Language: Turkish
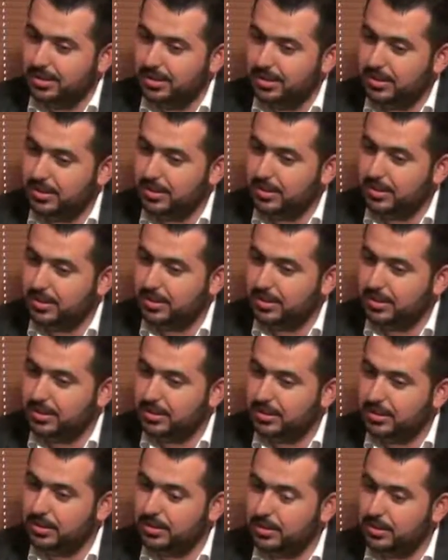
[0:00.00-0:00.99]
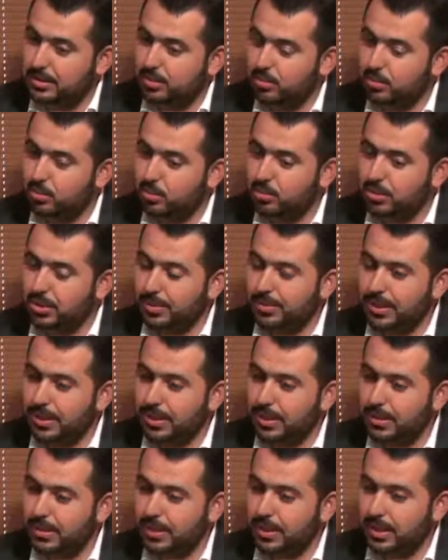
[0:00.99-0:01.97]
sizden? Ee, bu
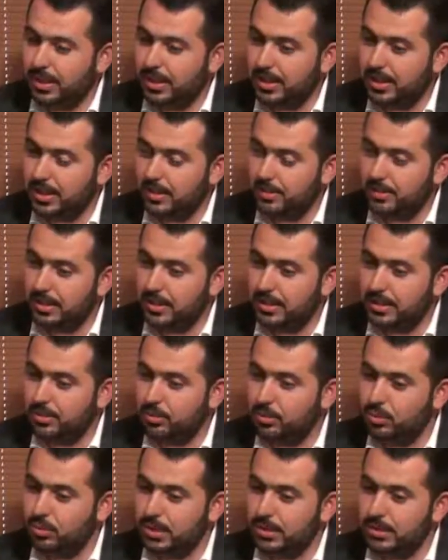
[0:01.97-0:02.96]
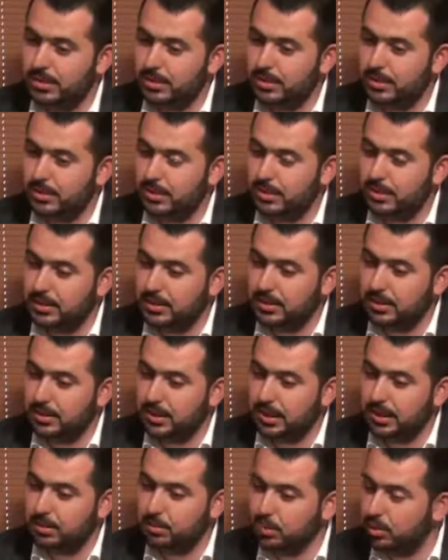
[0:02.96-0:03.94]
zamana kadar arkamda duran e,
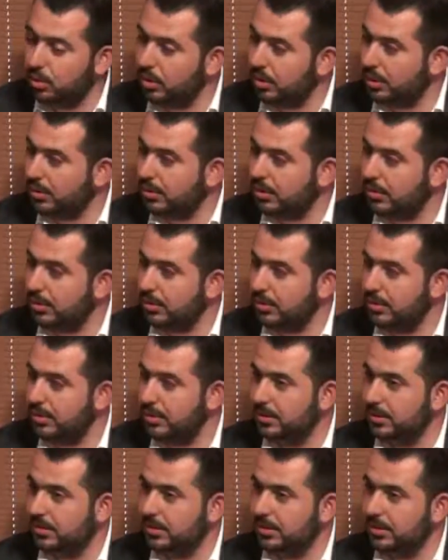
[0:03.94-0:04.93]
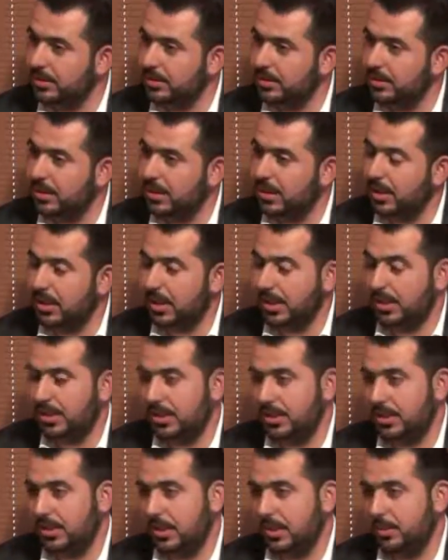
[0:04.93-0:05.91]
yanımda olan
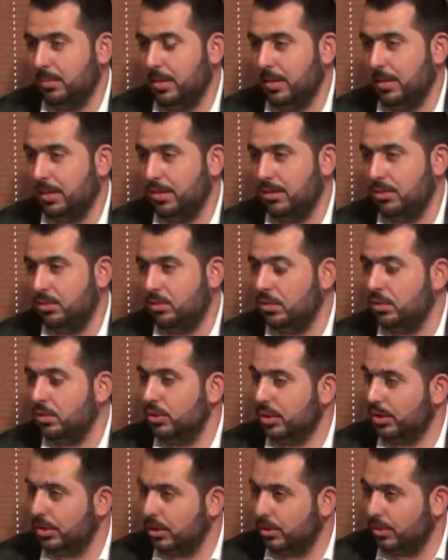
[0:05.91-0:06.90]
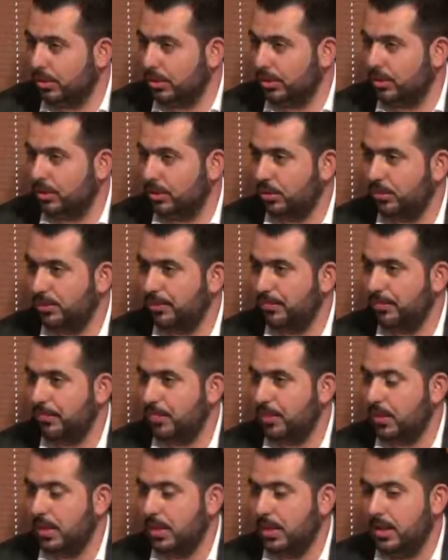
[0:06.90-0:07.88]
arkadaşlarıma çok teşekkür ediyorum.
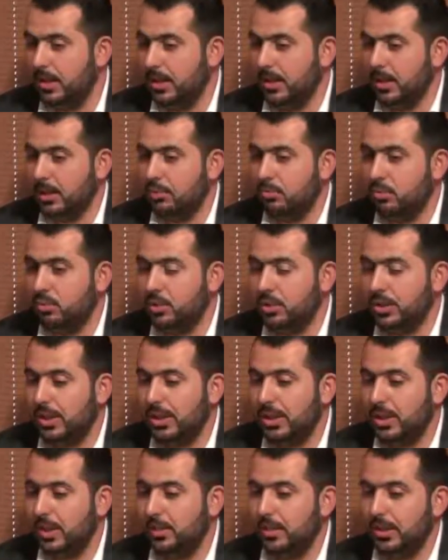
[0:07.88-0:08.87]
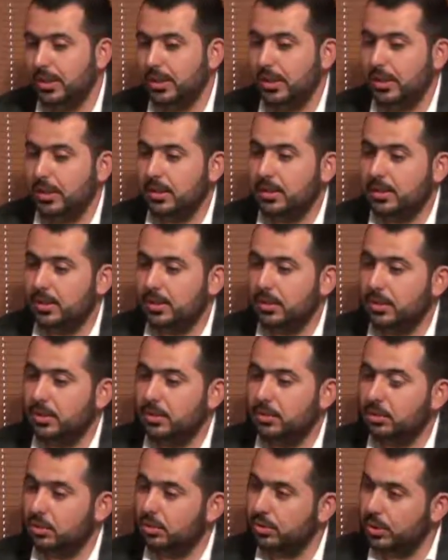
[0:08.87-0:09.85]
Müşterilerime de
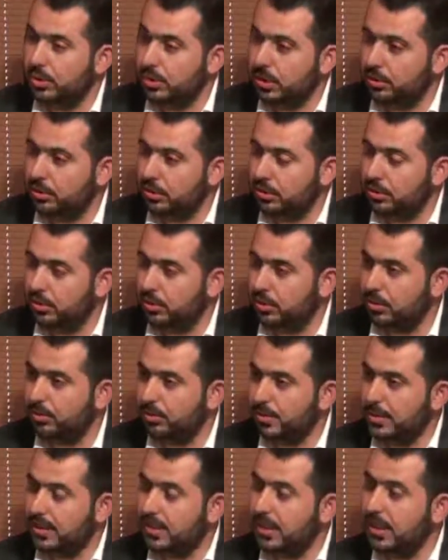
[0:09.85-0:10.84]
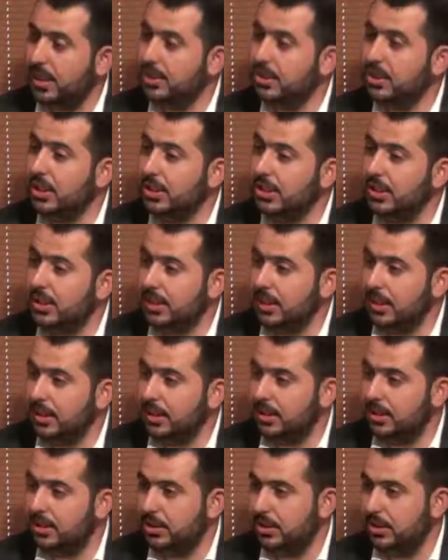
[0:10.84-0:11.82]
e, çok teşekkür ediyorum bizi tercih
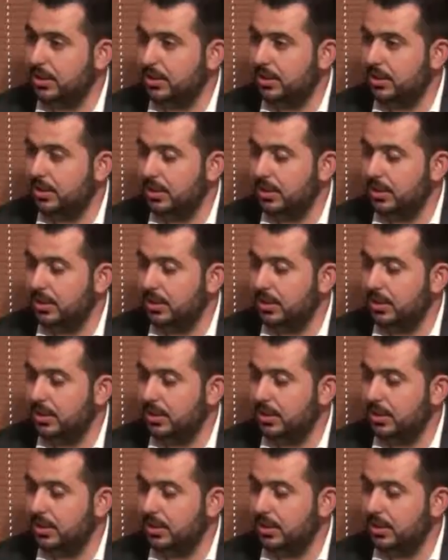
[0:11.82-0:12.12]
ettikleri için.